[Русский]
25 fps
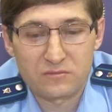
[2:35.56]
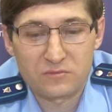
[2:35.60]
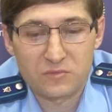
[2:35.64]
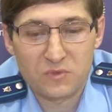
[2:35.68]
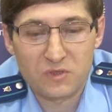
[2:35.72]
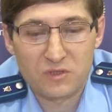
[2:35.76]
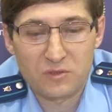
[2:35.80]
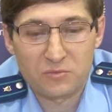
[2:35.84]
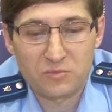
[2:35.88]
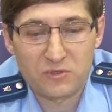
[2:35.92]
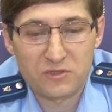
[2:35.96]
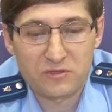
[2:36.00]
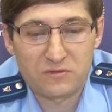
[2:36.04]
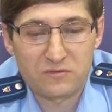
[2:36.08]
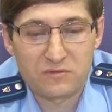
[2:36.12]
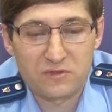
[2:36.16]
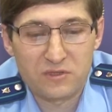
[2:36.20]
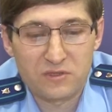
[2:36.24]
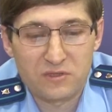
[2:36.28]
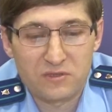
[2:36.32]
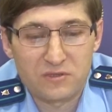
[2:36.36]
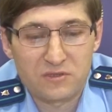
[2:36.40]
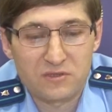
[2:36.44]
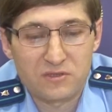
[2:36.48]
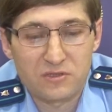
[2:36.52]
была
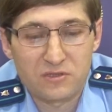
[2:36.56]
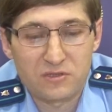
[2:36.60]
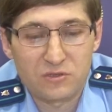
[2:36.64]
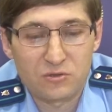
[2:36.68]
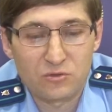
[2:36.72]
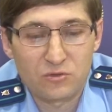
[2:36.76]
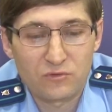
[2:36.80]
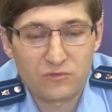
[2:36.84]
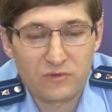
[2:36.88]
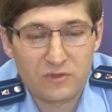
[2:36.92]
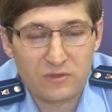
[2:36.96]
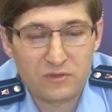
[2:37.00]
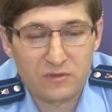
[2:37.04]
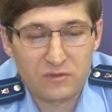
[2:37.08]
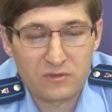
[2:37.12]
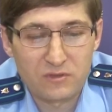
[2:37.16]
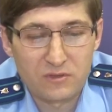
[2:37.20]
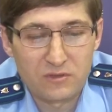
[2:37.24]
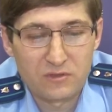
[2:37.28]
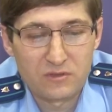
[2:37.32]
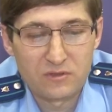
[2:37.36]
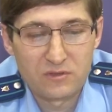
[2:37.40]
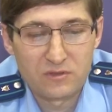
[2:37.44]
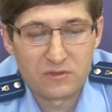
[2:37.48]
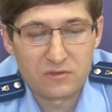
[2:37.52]
произведена инсценировка,
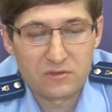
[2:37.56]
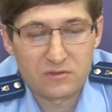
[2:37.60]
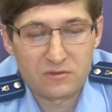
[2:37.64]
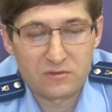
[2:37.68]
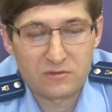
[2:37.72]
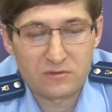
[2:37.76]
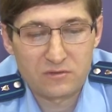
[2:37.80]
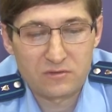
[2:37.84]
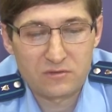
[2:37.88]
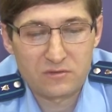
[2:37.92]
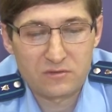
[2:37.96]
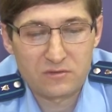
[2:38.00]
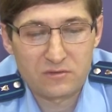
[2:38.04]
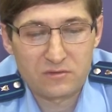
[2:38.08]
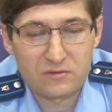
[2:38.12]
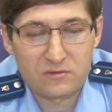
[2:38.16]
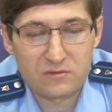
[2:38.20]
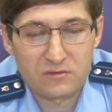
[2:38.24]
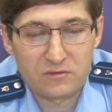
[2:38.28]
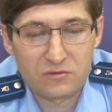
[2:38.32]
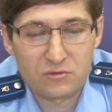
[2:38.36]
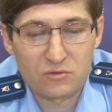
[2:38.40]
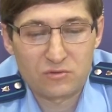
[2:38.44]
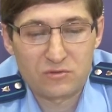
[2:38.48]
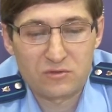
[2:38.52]

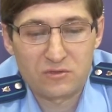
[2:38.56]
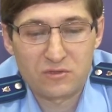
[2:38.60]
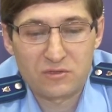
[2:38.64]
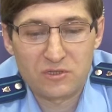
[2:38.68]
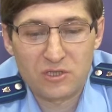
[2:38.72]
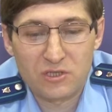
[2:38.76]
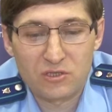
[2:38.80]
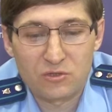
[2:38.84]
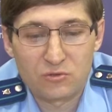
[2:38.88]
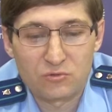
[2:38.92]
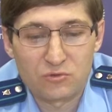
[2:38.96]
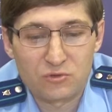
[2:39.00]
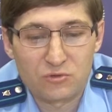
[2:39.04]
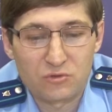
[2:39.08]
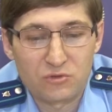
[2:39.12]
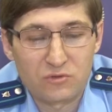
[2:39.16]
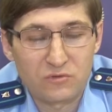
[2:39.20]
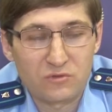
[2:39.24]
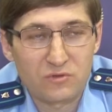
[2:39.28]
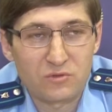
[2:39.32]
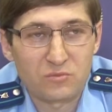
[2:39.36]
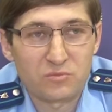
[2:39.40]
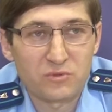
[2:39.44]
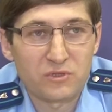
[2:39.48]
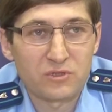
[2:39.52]
созданы такие
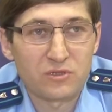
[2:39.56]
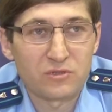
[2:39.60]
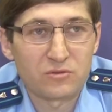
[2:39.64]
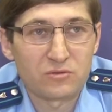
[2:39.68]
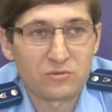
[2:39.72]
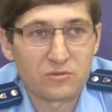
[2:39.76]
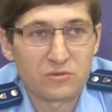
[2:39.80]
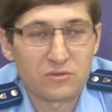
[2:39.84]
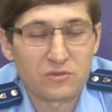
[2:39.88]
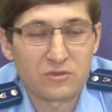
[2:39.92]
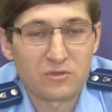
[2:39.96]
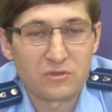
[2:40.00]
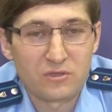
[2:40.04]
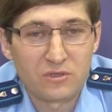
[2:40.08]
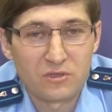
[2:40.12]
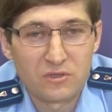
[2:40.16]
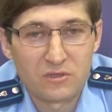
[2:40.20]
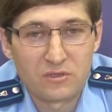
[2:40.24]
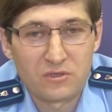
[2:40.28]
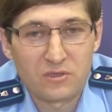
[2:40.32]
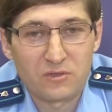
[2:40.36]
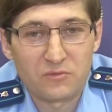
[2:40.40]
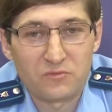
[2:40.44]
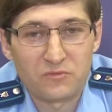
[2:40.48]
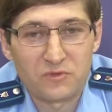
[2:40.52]
условия, при которых
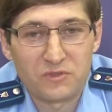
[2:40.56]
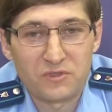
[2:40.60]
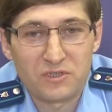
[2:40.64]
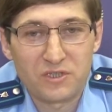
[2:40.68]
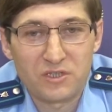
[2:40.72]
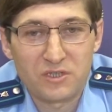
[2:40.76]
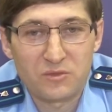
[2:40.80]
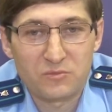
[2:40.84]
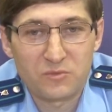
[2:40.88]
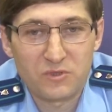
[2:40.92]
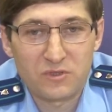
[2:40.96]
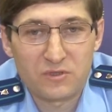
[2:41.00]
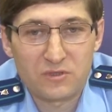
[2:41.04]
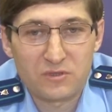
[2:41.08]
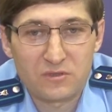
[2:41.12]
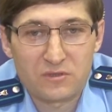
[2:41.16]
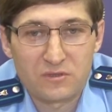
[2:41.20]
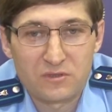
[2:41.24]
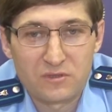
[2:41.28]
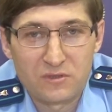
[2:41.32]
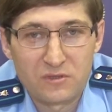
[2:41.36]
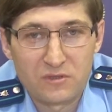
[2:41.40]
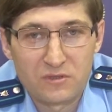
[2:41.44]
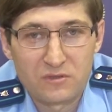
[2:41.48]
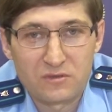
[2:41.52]
обвиняемая
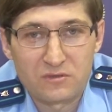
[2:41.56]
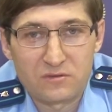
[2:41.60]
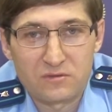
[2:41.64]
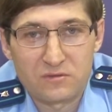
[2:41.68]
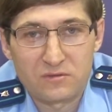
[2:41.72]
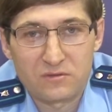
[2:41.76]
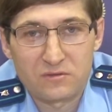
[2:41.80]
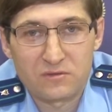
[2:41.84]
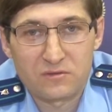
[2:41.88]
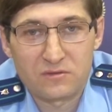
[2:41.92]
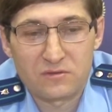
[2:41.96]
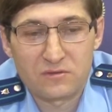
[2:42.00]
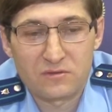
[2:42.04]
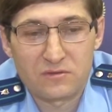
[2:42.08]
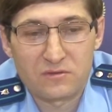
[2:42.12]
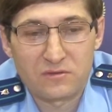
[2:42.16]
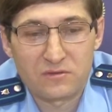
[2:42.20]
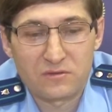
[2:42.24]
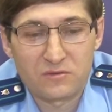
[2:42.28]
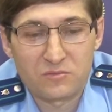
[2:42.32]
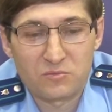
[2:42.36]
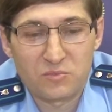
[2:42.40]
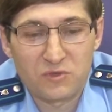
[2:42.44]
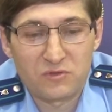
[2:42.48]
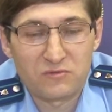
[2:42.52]

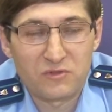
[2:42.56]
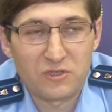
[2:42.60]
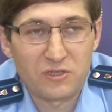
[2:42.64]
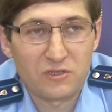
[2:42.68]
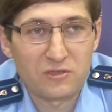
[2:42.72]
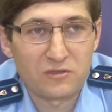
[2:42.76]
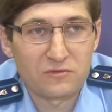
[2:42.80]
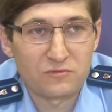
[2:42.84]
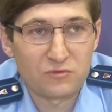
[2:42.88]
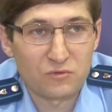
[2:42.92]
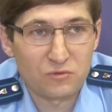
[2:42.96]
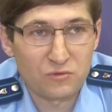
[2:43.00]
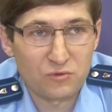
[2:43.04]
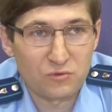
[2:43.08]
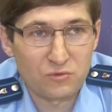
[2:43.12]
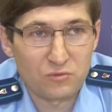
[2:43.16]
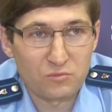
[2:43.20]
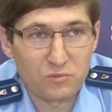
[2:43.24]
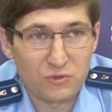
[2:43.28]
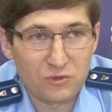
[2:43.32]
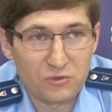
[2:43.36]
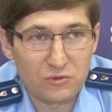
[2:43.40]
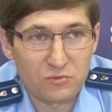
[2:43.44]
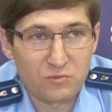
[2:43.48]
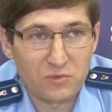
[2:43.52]
поверила в то, что
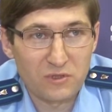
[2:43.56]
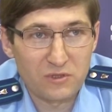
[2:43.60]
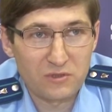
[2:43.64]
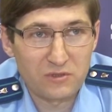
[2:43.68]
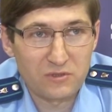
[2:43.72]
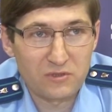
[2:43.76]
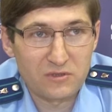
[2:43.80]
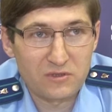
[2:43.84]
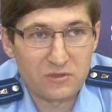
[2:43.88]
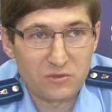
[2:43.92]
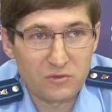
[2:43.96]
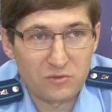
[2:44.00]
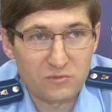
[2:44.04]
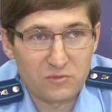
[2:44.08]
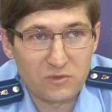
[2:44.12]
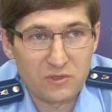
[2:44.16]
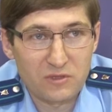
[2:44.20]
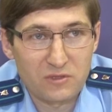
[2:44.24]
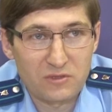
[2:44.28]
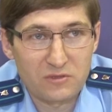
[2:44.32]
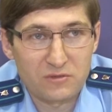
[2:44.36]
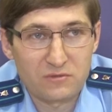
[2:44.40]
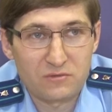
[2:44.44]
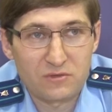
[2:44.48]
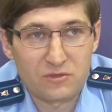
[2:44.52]
преступление на самом
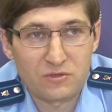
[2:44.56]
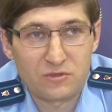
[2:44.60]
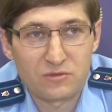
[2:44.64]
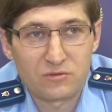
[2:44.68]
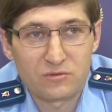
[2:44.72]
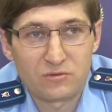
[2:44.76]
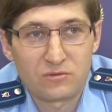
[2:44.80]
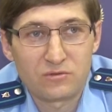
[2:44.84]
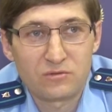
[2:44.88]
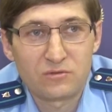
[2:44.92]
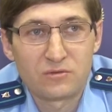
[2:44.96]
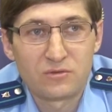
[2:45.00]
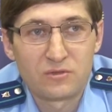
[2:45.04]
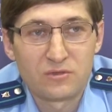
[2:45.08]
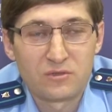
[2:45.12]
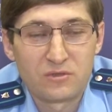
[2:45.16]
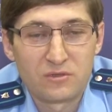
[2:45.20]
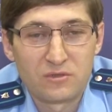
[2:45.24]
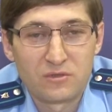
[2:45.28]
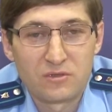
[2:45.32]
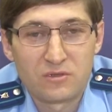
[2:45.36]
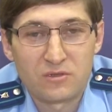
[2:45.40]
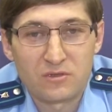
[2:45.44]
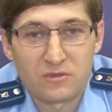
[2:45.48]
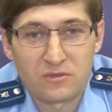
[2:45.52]
деле совершено.
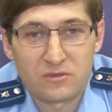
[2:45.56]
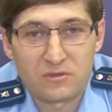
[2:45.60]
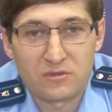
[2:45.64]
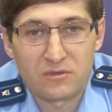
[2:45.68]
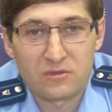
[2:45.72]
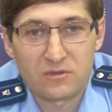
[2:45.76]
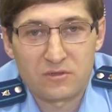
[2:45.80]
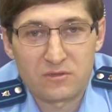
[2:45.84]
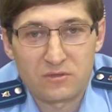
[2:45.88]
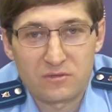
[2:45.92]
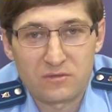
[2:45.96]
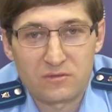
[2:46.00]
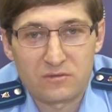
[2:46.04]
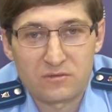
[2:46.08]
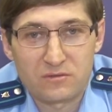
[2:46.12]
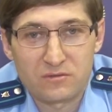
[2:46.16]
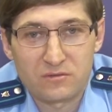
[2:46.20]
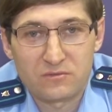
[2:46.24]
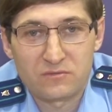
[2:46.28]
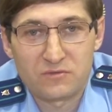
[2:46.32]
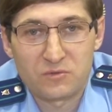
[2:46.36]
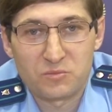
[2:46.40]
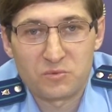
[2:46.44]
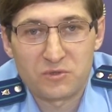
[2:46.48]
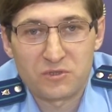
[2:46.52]
Она
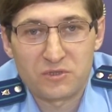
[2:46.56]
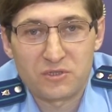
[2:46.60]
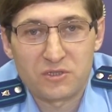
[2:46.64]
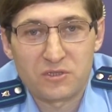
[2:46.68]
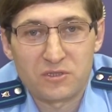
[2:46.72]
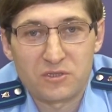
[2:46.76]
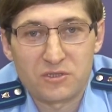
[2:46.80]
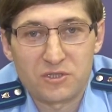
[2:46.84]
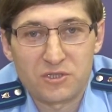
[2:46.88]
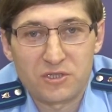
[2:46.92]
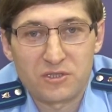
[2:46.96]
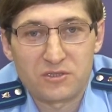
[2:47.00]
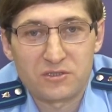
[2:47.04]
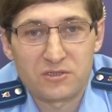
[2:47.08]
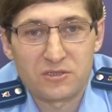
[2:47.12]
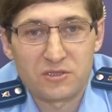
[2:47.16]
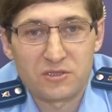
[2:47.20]
выплатила часть